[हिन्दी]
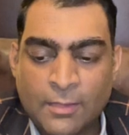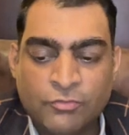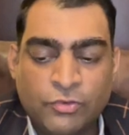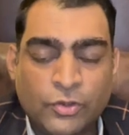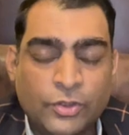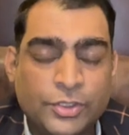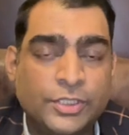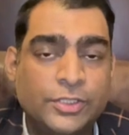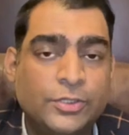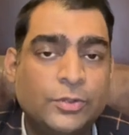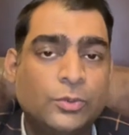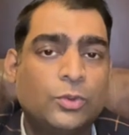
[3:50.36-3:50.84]

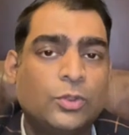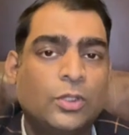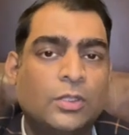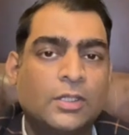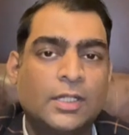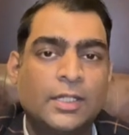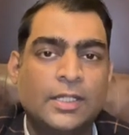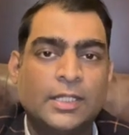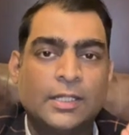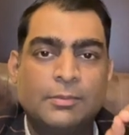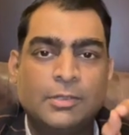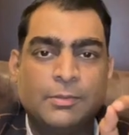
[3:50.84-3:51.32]
42
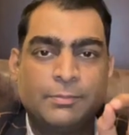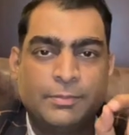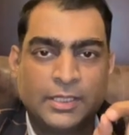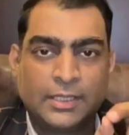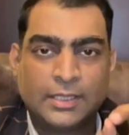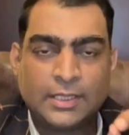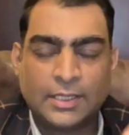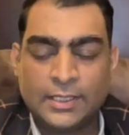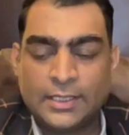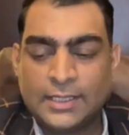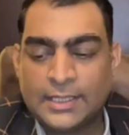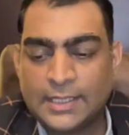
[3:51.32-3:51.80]
डॉलर की अभी
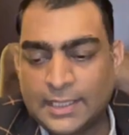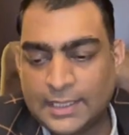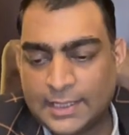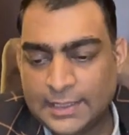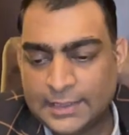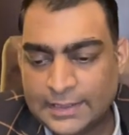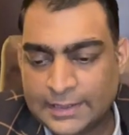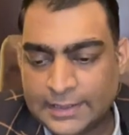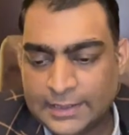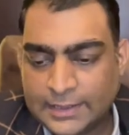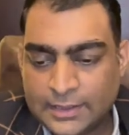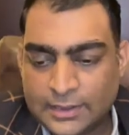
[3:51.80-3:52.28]
बिक रही है
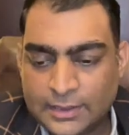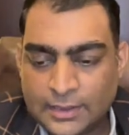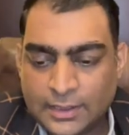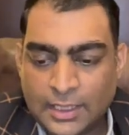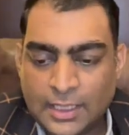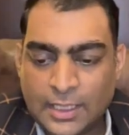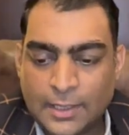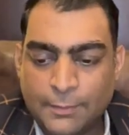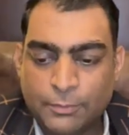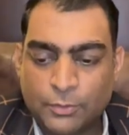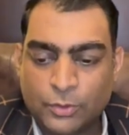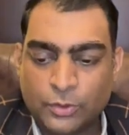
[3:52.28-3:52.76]
लेकिन
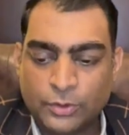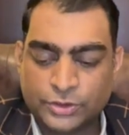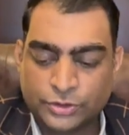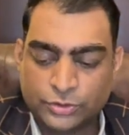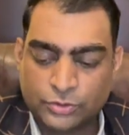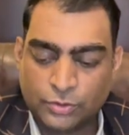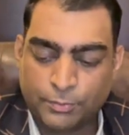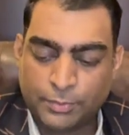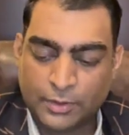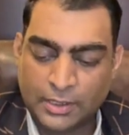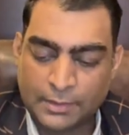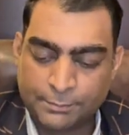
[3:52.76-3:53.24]
आपको
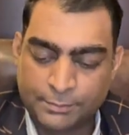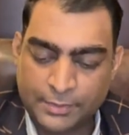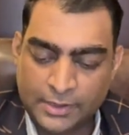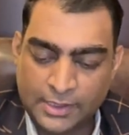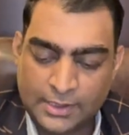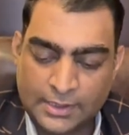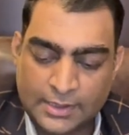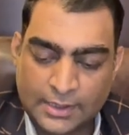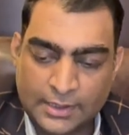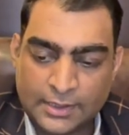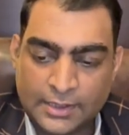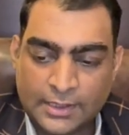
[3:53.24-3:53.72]
इसको
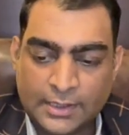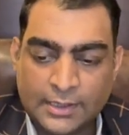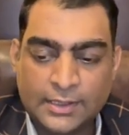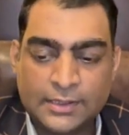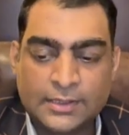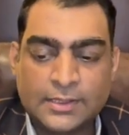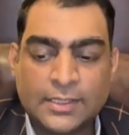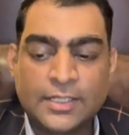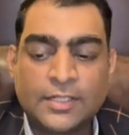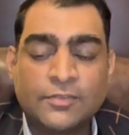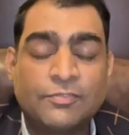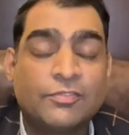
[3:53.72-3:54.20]
कम्पीट करने के
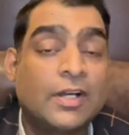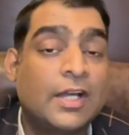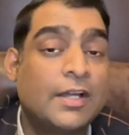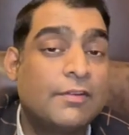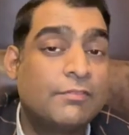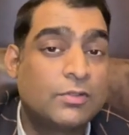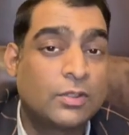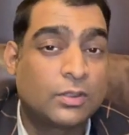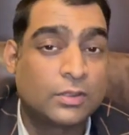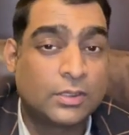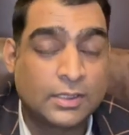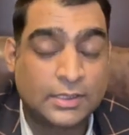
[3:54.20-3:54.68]
लिए
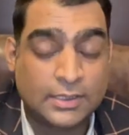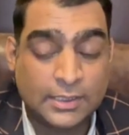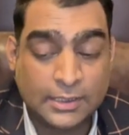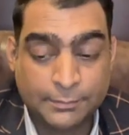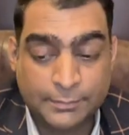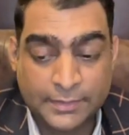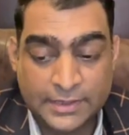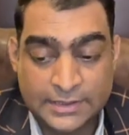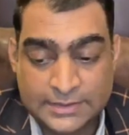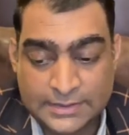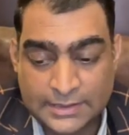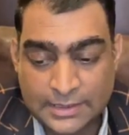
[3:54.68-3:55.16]
35 डॉलर तक
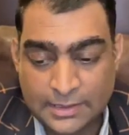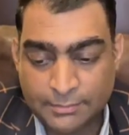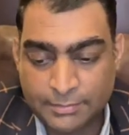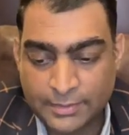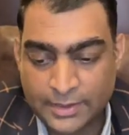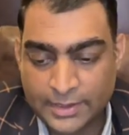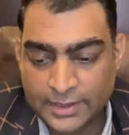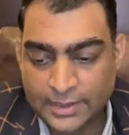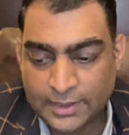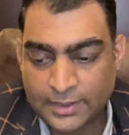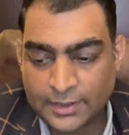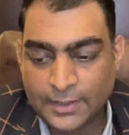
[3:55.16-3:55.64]
बेचना
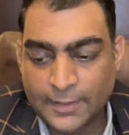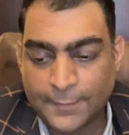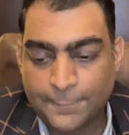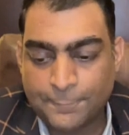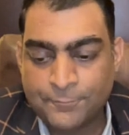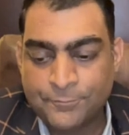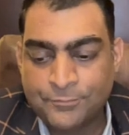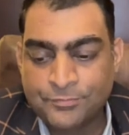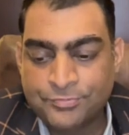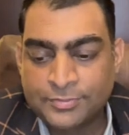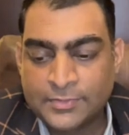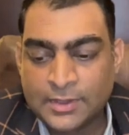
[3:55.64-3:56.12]
पड़ेगा
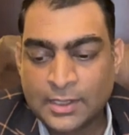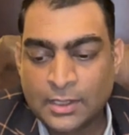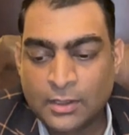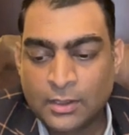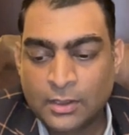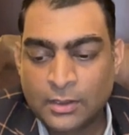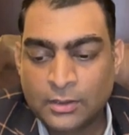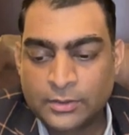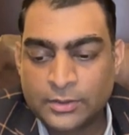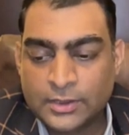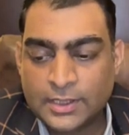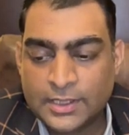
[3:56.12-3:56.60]

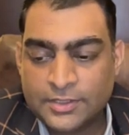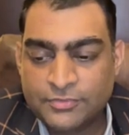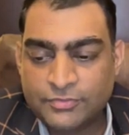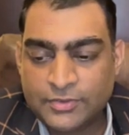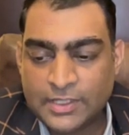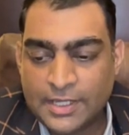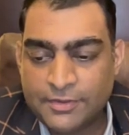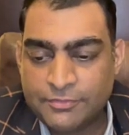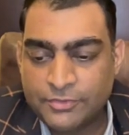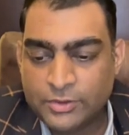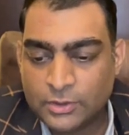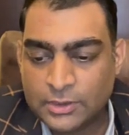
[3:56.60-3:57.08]

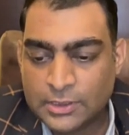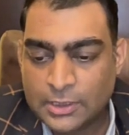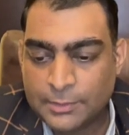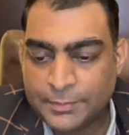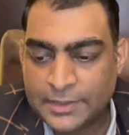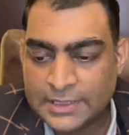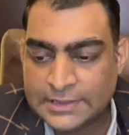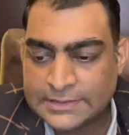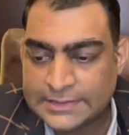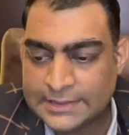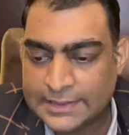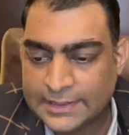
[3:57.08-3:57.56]
35 डॉलर
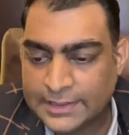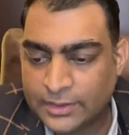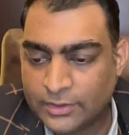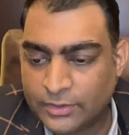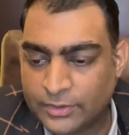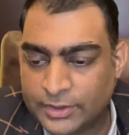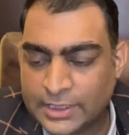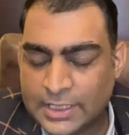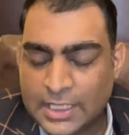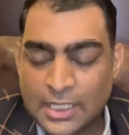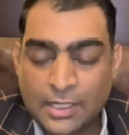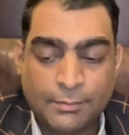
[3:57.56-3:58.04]
बेचें
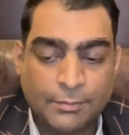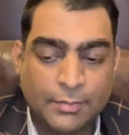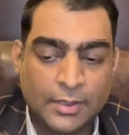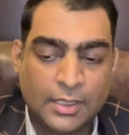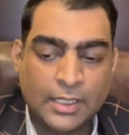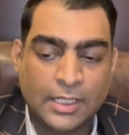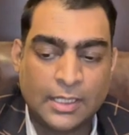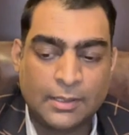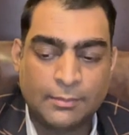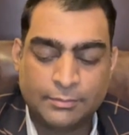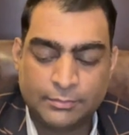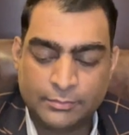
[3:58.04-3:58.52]
और यहाँ
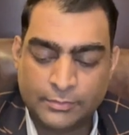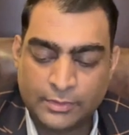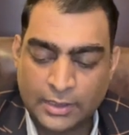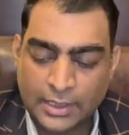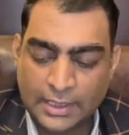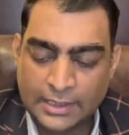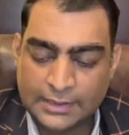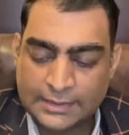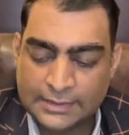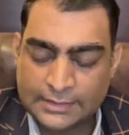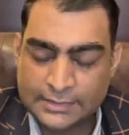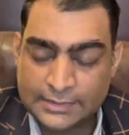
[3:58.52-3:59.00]
पर हम
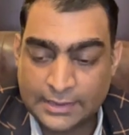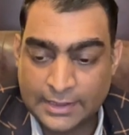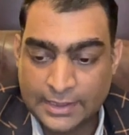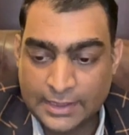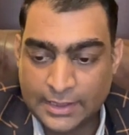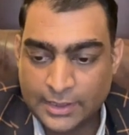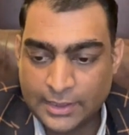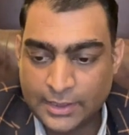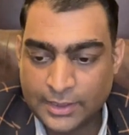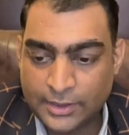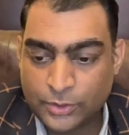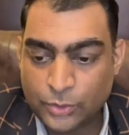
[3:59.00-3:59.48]
डाल लेते
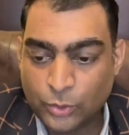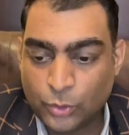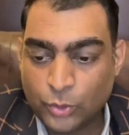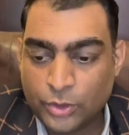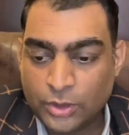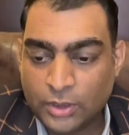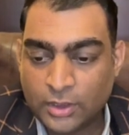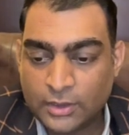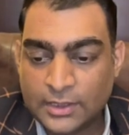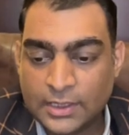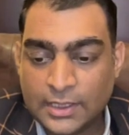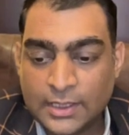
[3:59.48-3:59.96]
हैं टू
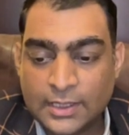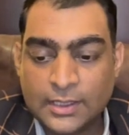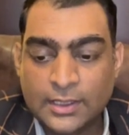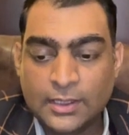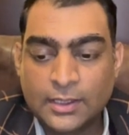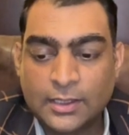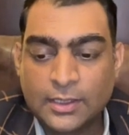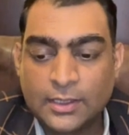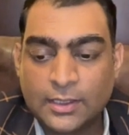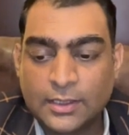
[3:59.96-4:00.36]
डॉलर